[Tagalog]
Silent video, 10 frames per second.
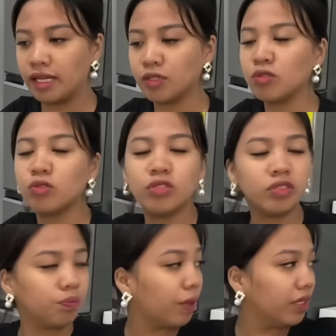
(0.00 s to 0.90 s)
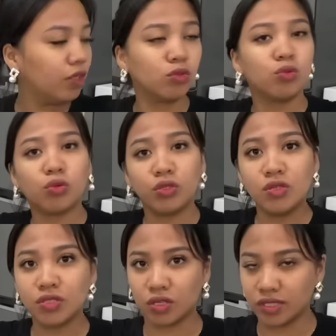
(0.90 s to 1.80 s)
So, pag niluto ko
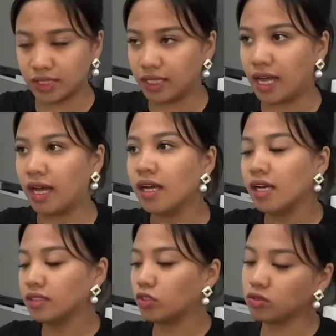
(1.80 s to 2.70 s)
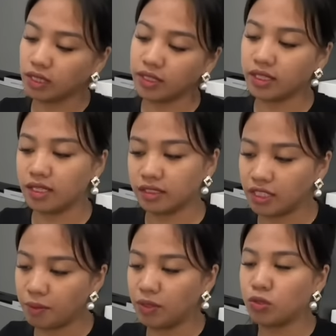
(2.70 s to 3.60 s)
yung sauce nila, so saglit lang din
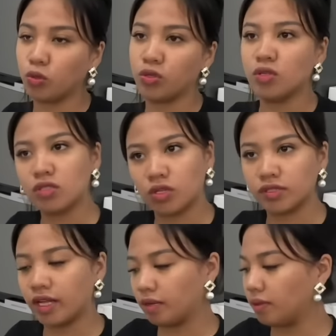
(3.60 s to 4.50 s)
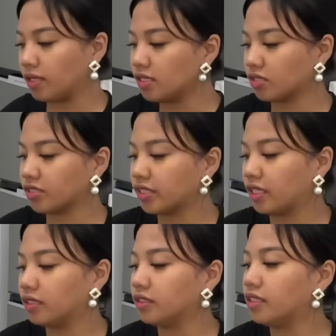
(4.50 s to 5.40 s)
naman lutuin yung sauce dahil mag-stir ka
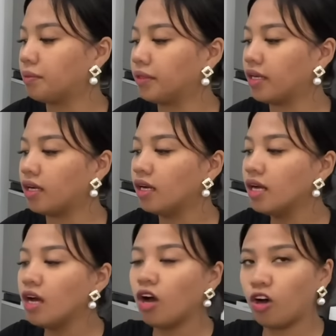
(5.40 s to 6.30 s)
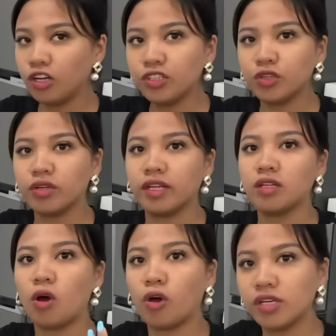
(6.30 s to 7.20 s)
lang din naman ng onion
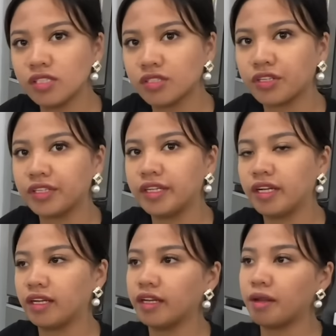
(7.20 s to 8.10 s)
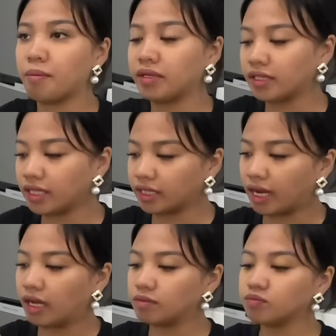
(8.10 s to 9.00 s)
and oyster, then lagyan ng mantika.